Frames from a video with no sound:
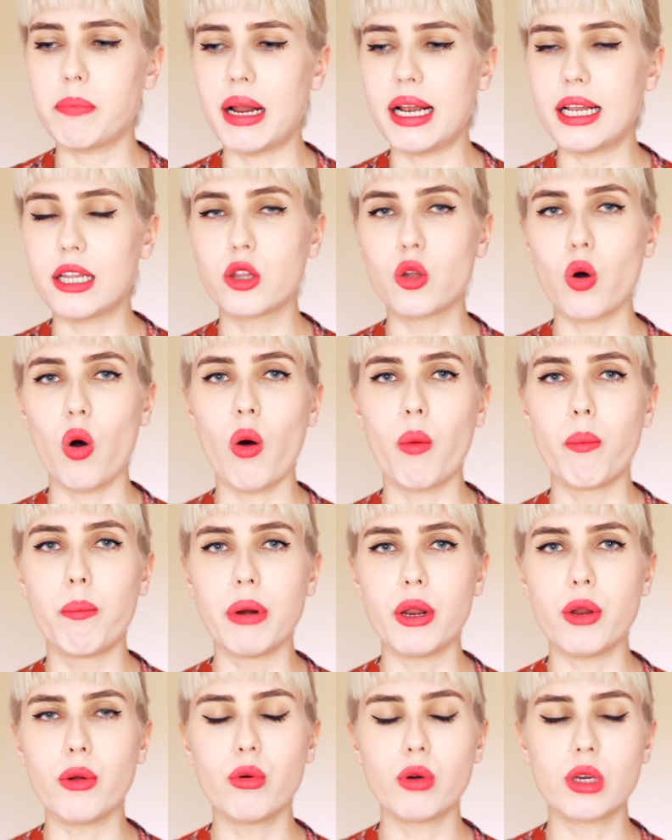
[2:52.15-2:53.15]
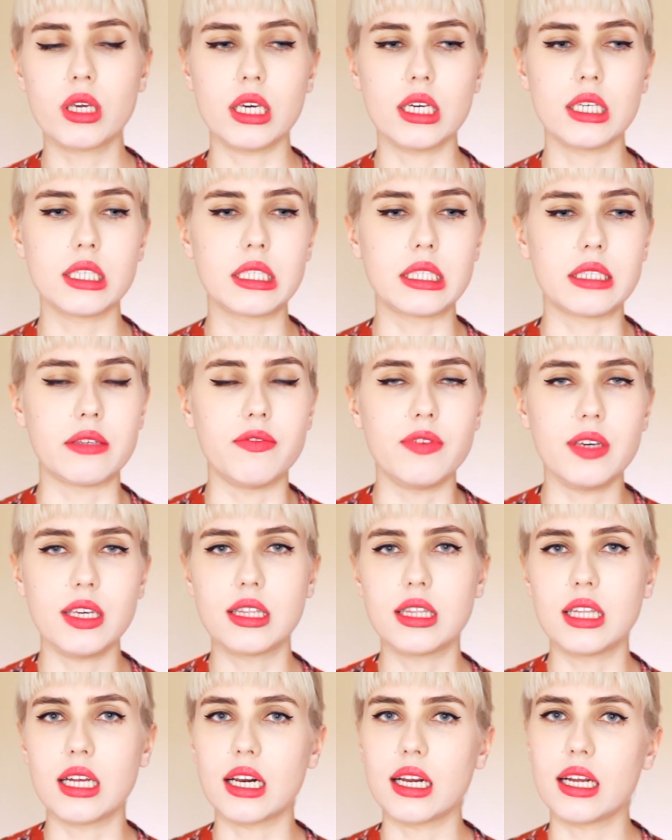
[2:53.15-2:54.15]
Пальто, брюки,
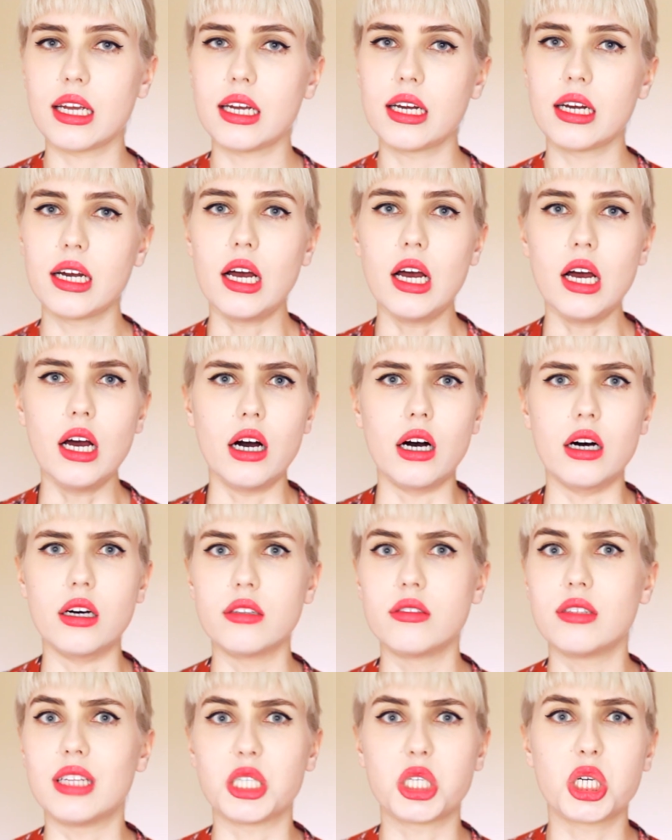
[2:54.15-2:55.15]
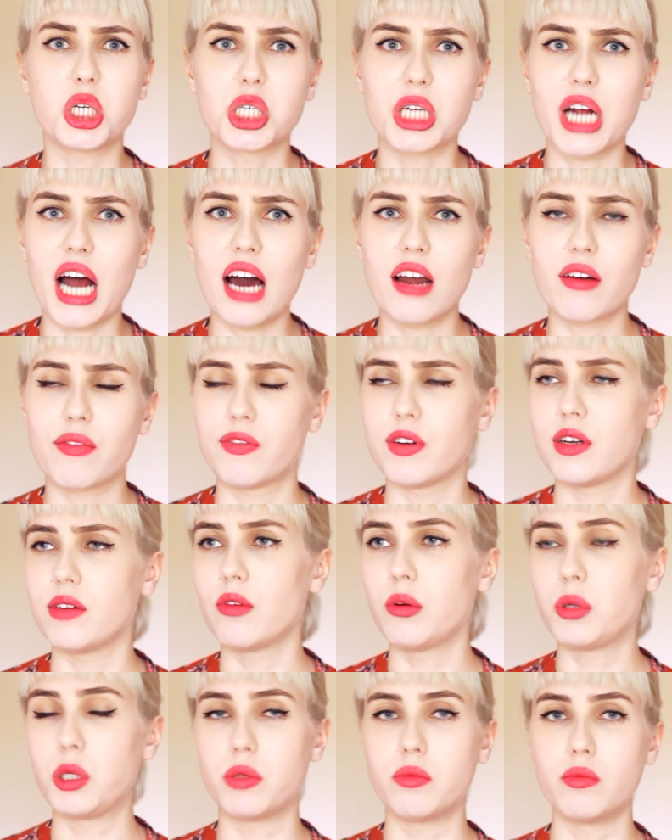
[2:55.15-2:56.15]
свитеры, э, даже шарфы,
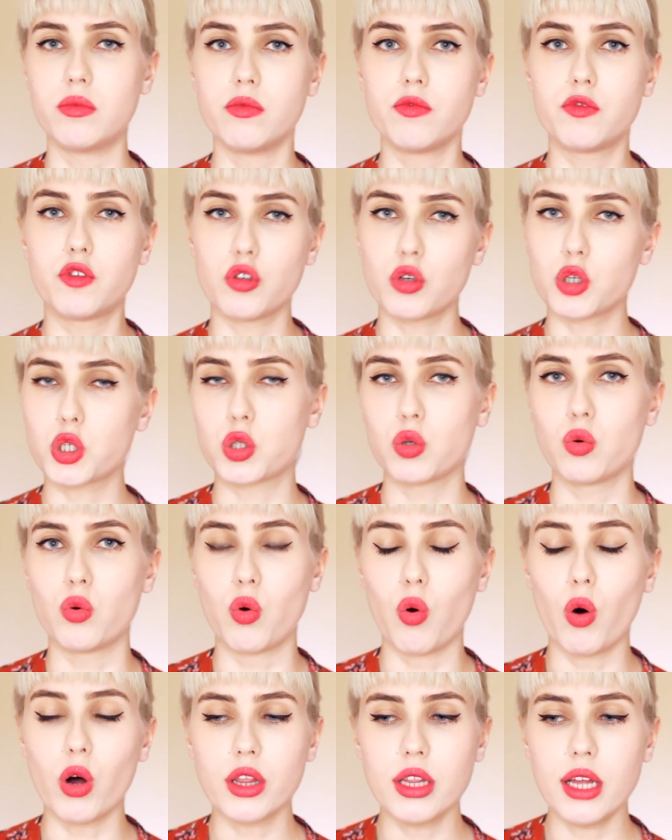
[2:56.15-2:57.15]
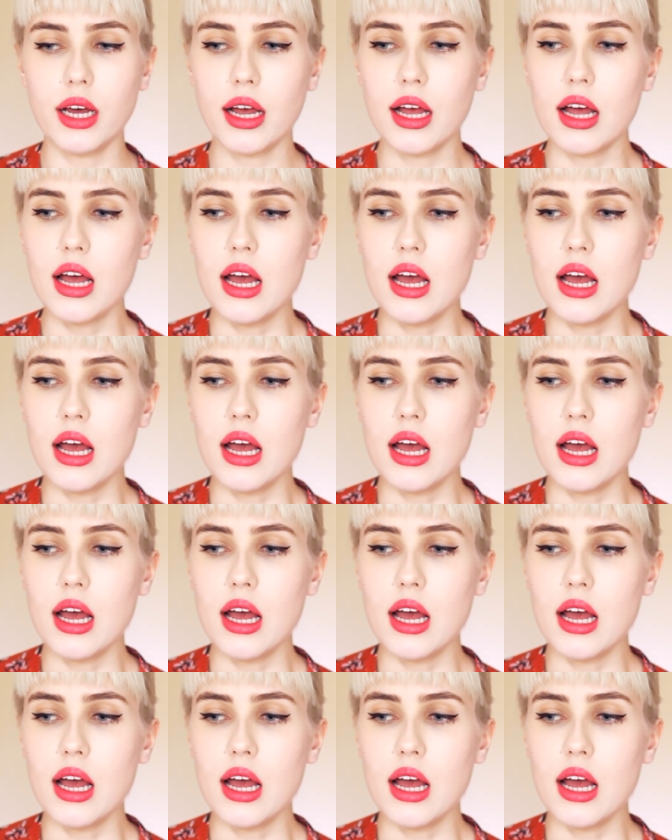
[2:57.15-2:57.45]
в общем, все что угодно